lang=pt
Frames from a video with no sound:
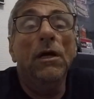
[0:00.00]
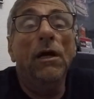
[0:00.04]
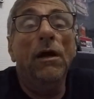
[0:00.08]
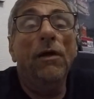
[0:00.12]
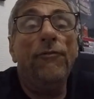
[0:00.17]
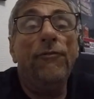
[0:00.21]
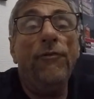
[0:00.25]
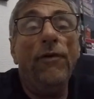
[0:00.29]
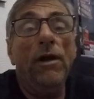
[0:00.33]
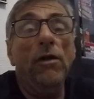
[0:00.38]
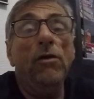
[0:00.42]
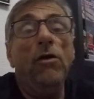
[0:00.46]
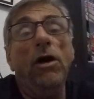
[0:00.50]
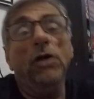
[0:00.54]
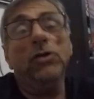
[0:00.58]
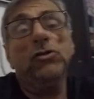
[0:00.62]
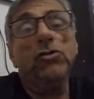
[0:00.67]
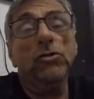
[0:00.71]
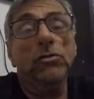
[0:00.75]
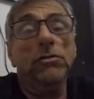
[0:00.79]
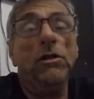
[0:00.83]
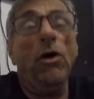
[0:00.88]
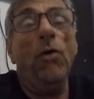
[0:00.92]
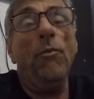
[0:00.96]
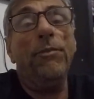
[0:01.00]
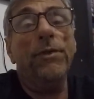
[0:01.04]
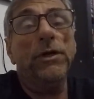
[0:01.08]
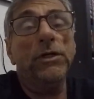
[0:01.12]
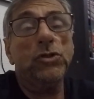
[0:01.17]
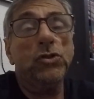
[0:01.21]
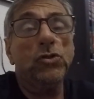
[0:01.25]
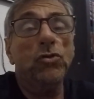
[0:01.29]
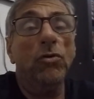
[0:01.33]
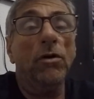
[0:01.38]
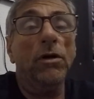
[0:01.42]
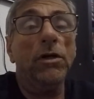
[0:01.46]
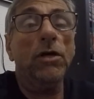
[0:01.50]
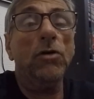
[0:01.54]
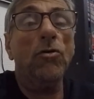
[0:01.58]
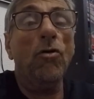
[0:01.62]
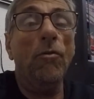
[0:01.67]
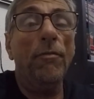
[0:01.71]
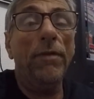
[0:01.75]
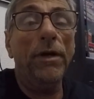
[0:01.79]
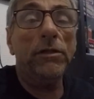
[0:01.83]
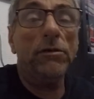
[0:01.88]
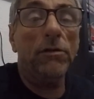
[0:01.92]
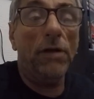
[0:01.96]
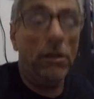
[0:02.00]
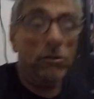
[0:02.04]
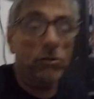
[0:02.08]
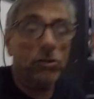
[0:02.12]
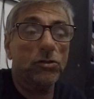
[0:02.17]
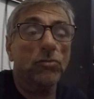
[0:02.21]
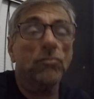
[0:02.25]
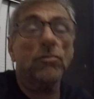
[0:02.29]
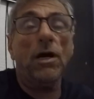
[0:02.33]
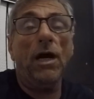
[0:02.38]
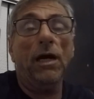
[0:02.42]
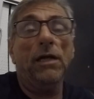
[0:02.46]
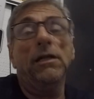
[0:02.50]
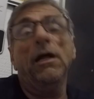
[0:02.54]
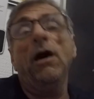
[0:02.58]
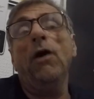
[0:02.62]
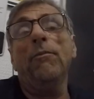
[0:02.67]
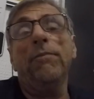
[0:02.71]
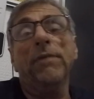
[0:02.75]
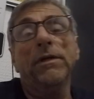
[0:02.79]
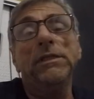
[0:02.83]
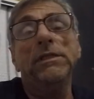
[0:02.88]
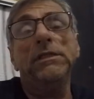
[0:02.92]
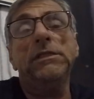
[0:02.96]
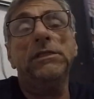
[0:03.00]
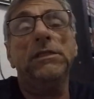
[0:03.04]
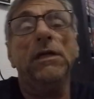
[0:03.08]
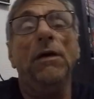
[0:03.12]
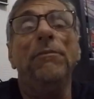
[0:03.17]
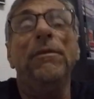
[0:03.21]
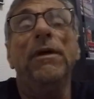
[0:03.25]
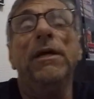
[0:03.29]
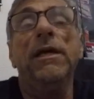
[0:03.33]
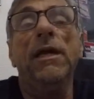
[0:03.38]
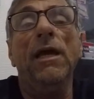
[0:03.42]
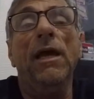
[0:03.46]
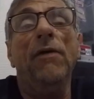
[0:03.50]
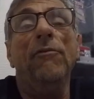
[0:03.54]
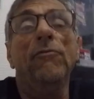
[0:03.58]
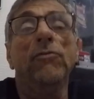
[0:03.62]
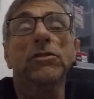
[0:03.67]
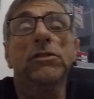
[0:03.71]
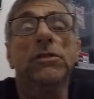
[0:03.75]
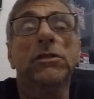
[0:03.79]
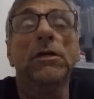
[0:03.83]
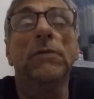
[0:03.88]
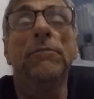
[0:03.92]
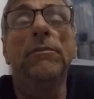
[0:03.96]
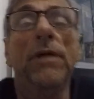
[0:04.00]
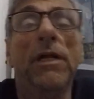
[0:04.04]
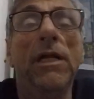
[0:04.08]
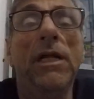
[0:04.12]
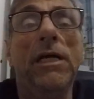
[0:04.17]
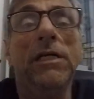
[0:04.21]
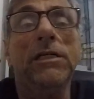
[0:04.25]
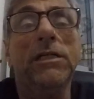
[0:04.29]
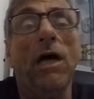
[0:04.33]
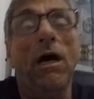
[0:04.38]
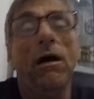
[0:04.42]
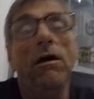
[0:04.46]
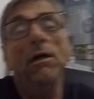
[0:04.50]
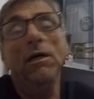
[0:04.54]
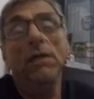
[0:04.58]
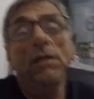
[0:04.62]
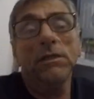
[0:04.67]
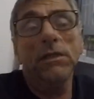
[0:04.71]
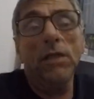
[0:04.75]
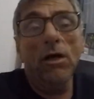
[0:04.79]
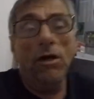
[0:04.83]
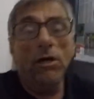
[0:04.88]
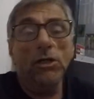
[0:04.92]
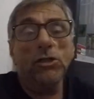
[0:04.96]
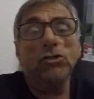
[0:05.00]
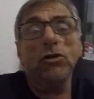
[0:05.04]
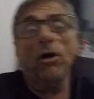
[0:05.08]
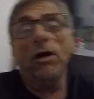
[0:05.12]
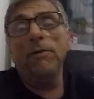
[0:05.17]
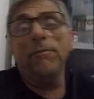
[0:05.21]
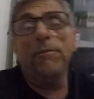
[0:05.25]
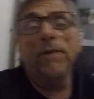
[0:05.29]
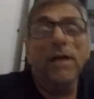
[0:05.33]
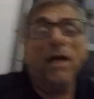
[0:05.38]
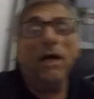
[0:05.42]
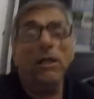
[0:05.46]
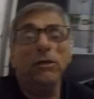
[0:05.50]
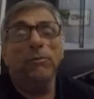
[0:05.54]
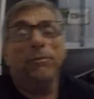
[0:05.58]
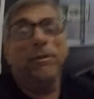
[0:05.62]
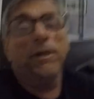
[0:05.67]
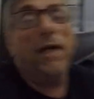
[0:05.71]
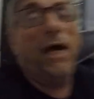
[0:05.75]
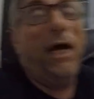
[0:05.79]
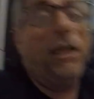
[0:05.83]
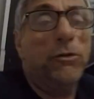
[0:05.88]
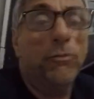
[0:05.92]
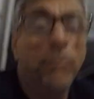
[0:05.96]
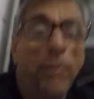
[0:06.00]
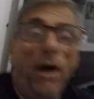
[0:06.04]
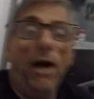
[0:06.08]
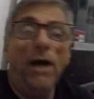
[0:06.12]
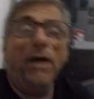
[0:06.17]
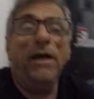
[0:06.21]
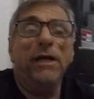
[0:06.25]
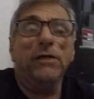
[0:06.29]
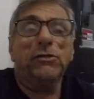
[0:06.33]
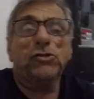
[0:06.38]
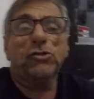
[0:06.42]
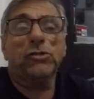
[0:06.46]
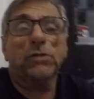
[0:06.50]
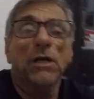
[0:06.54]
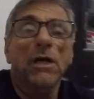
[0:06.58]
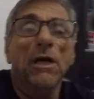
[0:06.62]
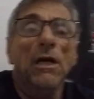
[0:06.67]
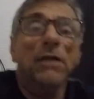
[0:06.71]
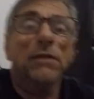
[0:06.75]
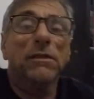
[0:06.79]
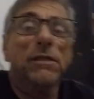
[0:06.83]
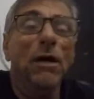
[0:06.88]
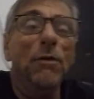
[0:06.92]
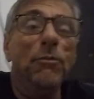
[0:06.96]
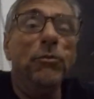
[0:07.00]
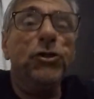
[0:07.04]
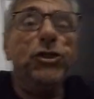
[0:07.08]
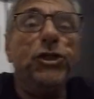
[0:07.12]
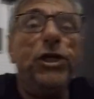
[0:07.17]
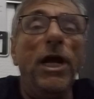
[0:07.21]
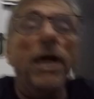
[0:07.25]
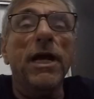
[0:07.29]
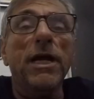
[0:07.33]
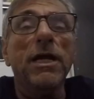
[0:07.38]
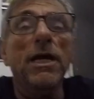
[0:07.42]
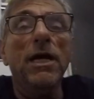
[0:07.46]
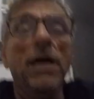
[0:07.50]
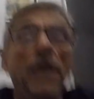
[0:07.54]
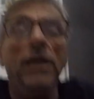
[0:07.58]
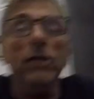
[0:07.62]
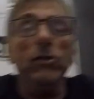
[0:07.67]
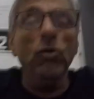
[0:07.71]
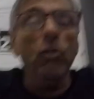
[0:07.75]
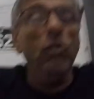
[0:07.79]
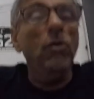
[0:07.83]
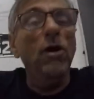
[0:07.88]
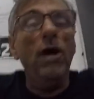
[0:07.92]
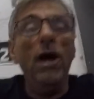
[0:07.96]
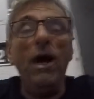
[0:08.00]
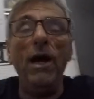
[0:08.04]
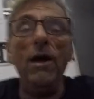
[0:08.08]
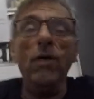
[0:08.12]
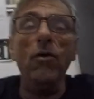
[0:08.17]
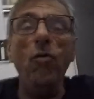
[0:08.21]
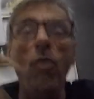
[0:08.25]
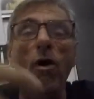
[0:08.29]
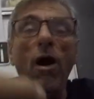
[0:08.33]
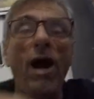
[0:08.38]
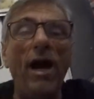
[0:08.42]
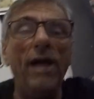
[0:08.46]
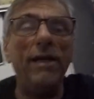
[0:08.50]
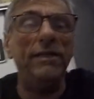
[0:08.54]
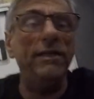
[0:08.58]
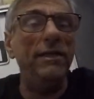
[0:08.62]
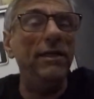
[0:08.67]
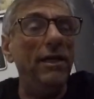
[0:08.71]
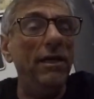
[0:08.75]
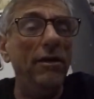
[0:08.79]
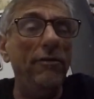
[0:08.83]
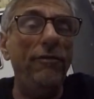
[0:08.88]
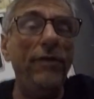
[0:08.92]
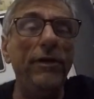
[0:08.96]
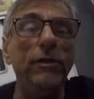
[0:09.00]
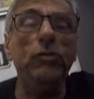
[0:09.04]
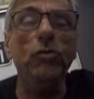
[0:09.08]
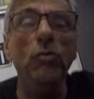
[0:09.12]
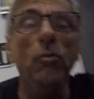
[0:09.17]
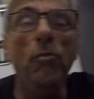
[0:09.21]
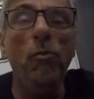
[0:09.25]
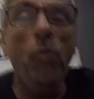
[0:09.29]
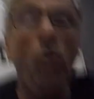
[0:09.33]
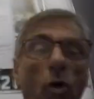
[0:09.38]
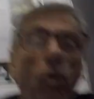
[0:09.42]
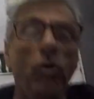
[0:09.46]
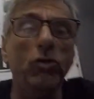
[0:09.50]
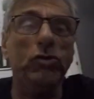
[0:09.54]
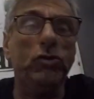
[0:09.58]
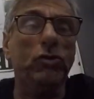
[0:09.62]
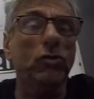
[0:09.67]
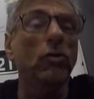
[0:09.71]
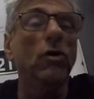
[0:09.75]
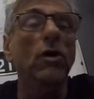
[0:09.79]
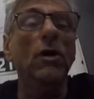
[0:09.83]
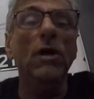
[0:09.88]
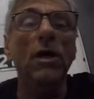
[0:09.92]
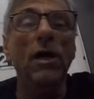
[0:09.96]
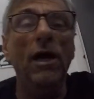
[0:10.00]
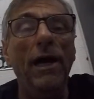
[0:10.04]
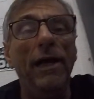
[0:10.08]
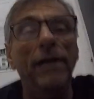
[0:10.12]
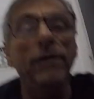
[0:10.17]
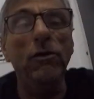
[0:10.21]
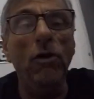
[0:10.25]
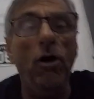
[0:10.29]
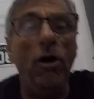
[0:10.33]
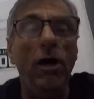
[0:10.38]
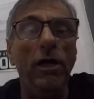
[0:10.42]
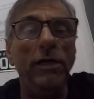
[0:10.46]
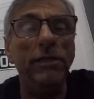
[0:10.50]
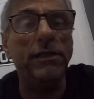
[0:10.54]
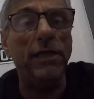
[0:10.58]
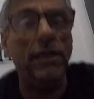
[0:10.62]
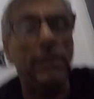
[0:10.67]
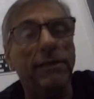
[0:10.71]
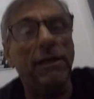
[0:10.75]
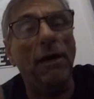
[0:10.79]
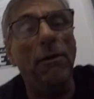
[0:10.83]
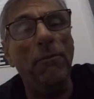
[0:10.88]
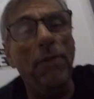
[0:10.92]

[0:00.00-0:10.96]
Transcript: é, fala, ó, sou tal pessoa que comenta lá no seu canal, pra gente saber quem é você, beleza? Então é isso aí, obrigado, obrigado, Barretos. Estamos chegando, aguarde, evento monstro, é nós até